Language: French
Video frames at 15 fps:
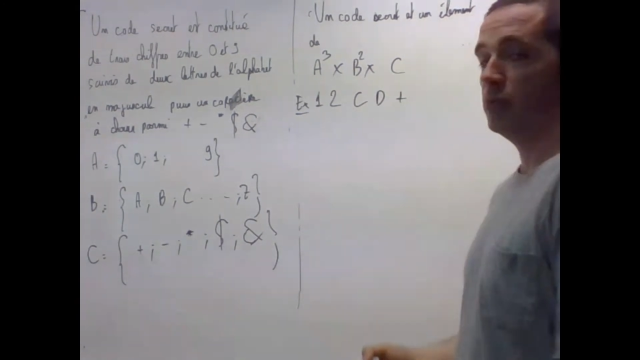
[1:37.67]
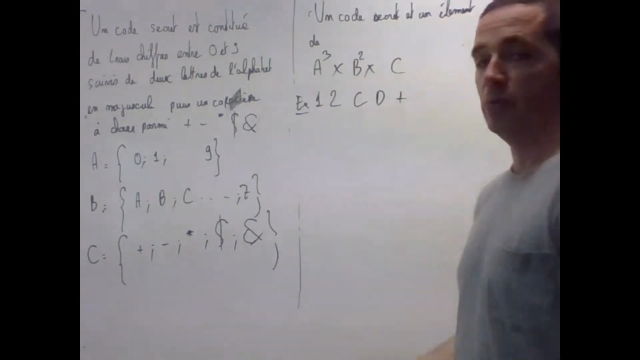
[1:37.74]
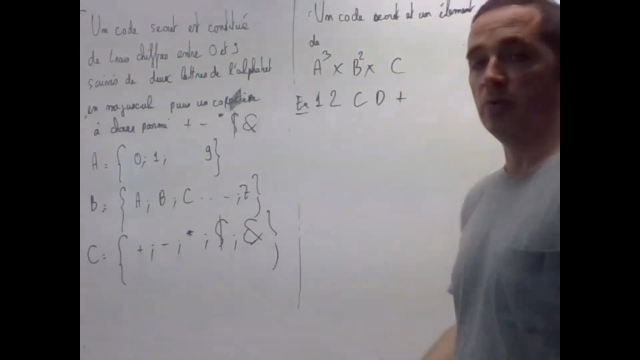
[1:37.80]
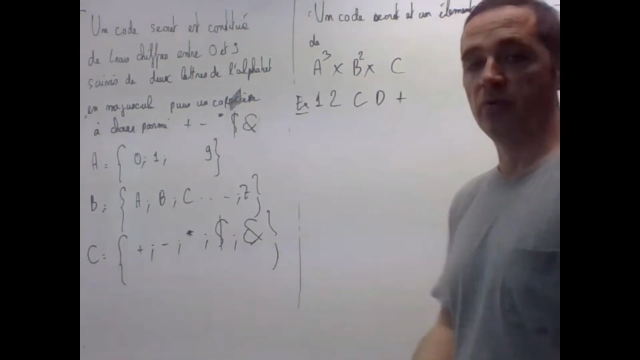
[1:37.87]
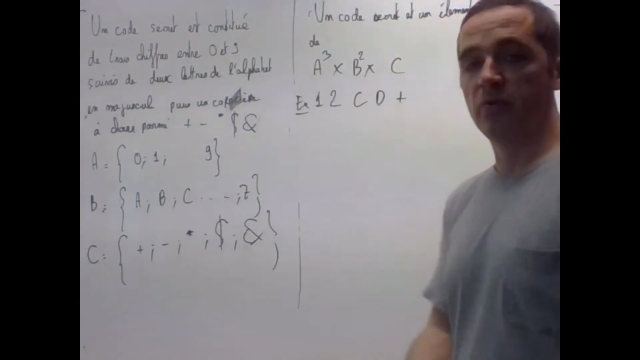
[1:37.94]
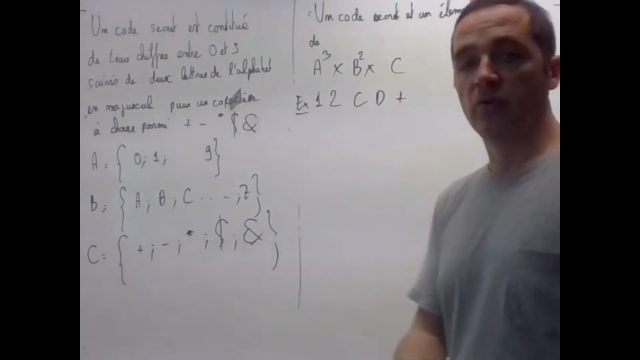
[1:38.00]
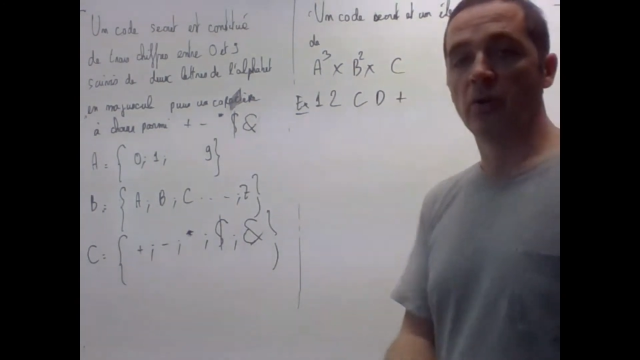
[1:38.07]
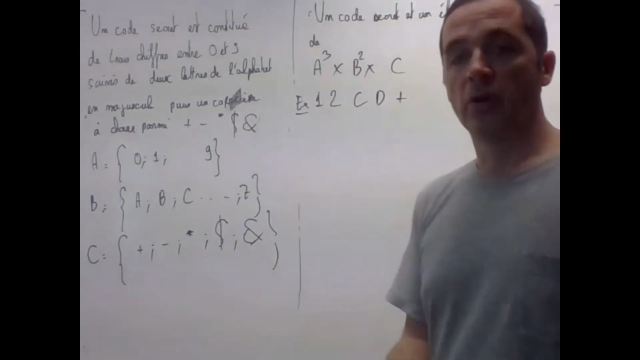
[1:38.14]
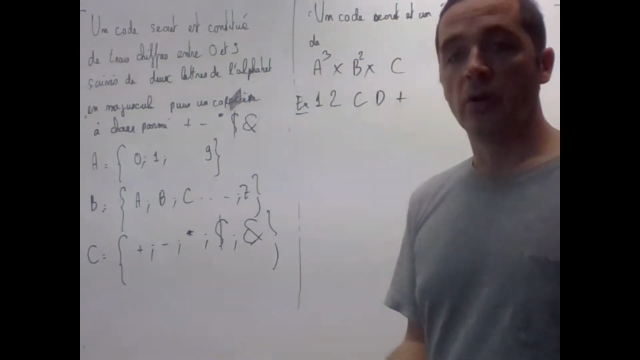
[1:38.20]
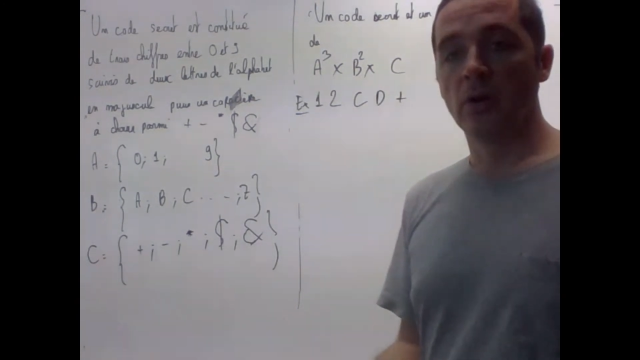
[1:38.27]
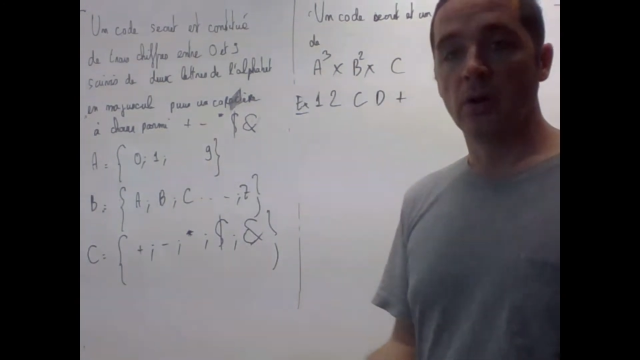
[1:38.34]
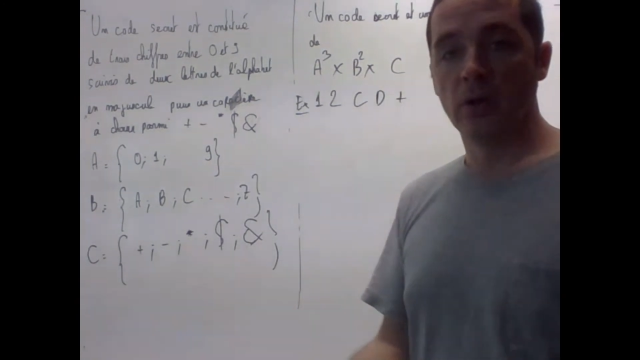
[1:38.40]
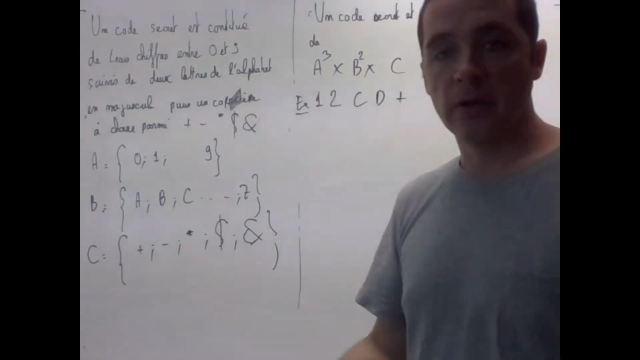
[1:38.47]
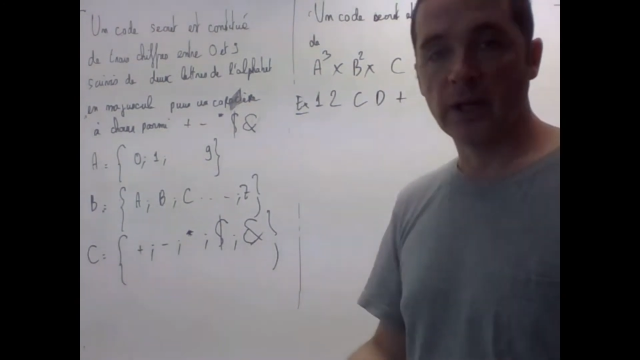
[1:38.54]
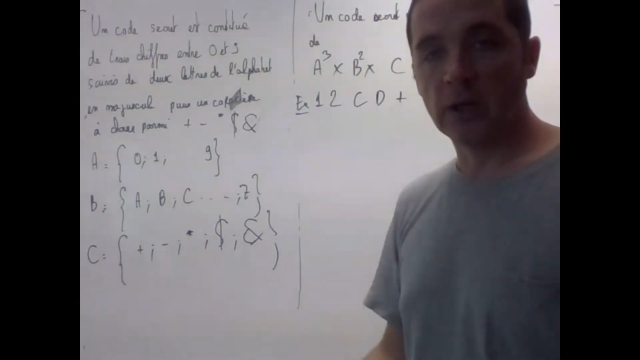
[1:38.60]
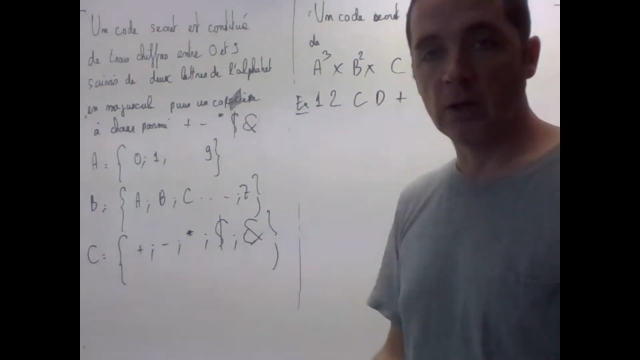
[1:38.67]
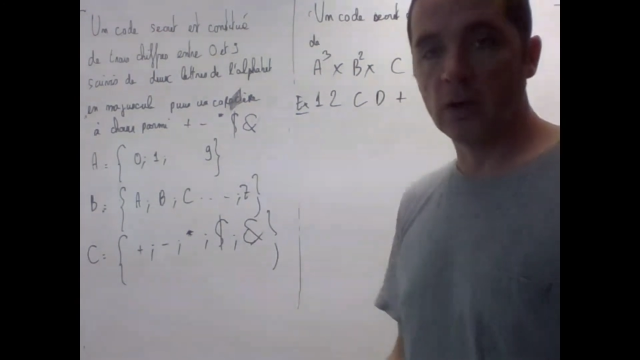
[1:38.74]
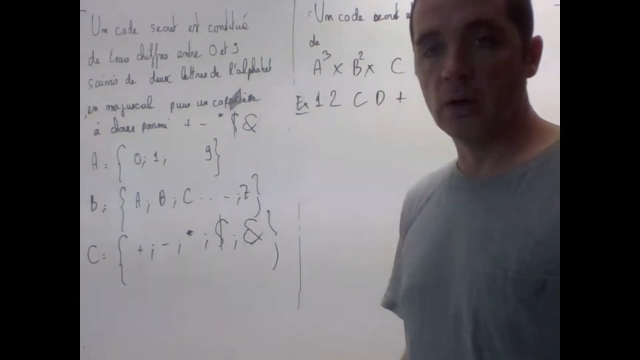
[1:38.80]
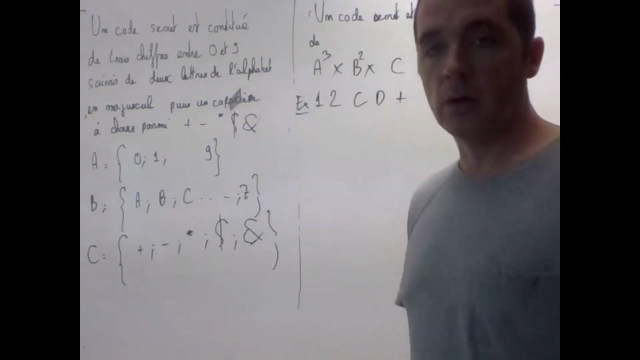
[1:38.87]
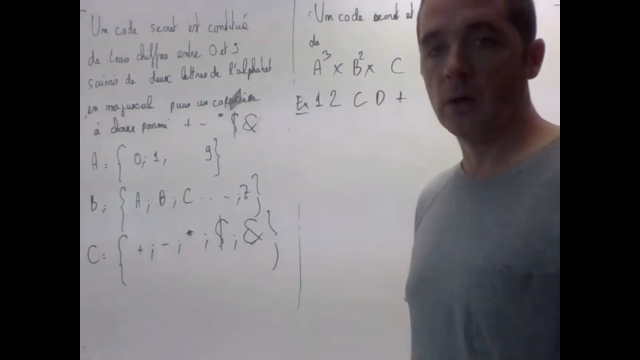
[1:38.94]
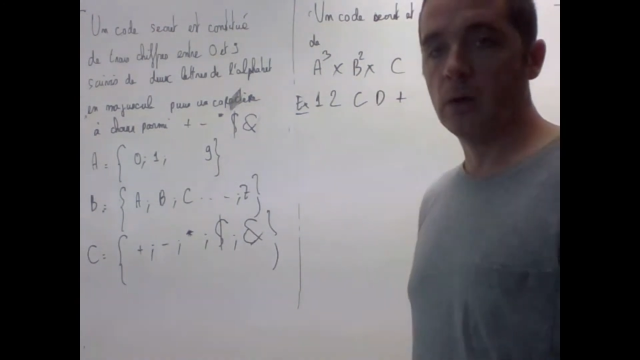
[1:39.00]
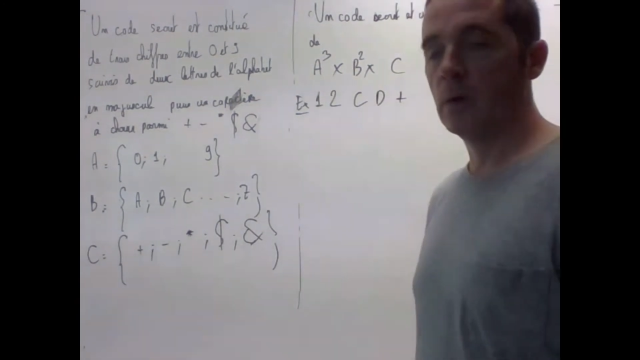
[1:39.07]
plus.
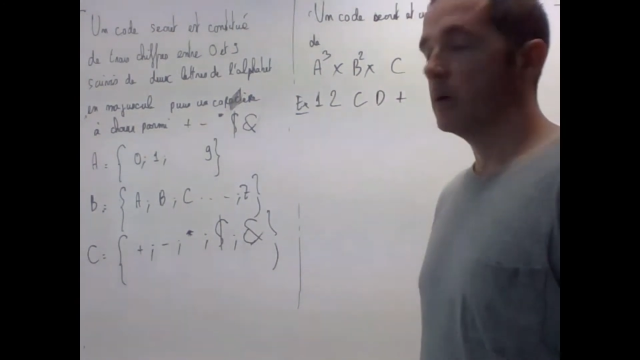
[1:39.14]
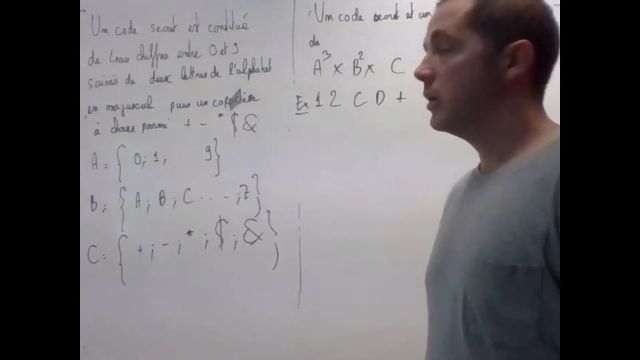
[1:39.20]
D'accord